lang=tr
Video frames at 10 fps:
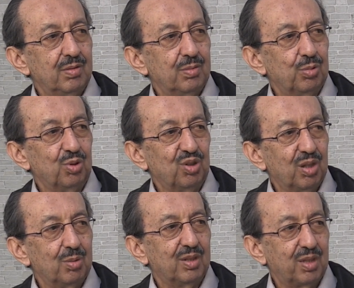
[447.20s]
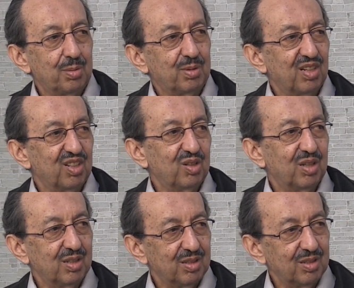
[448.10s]
e, bugünkü tabir
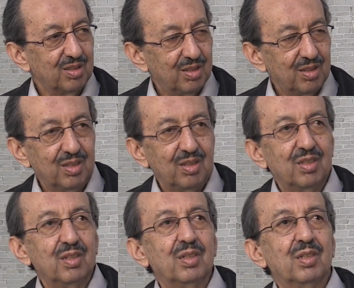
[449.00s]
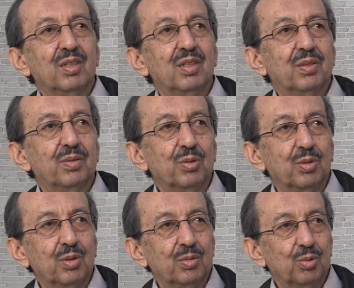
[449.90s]
tepkilerine
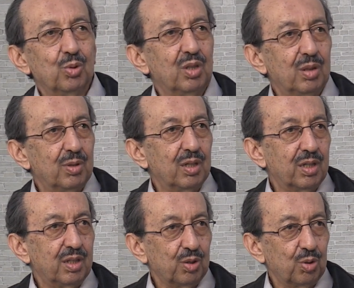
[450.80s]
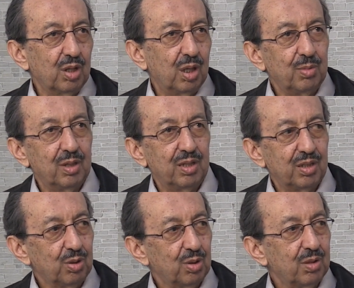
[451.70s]
efendim uygulamalarına göre,
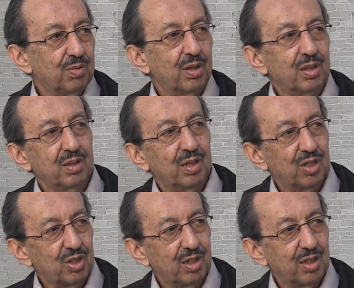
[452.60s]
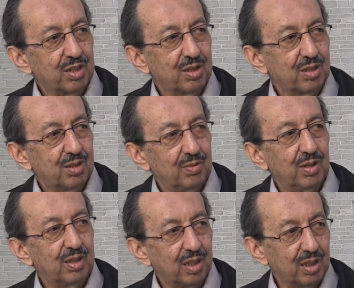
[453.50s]
amellerine göre farklı dereceler
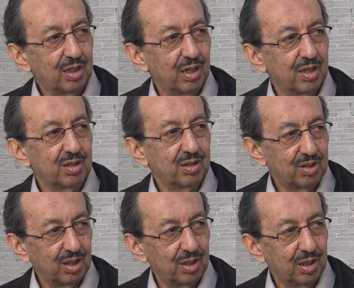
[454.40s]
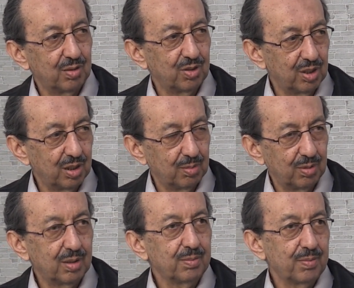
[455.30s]
veya derekeler cennete ve
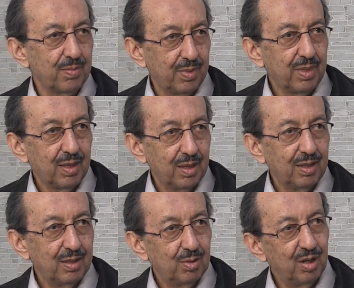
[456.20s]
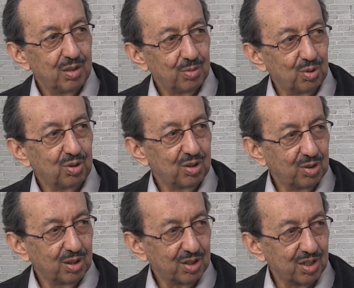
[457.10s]
cenninde. Bu ayrı bir konuda
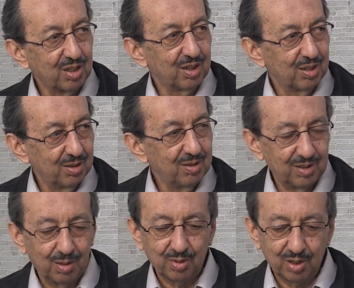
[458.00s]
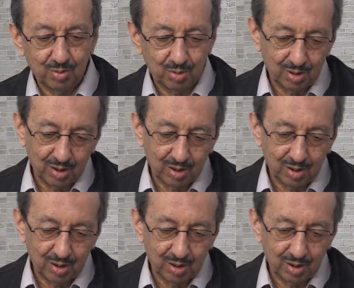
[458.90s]
şöyle kısaca temas etmiş.